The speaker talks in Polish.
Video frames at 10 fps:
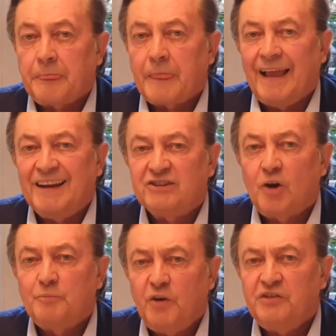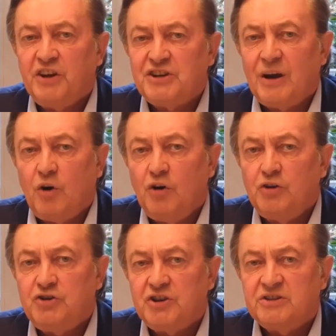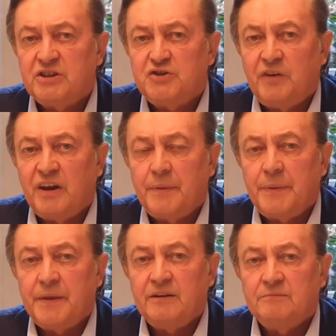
Ale to powiedział Ojciec Święty.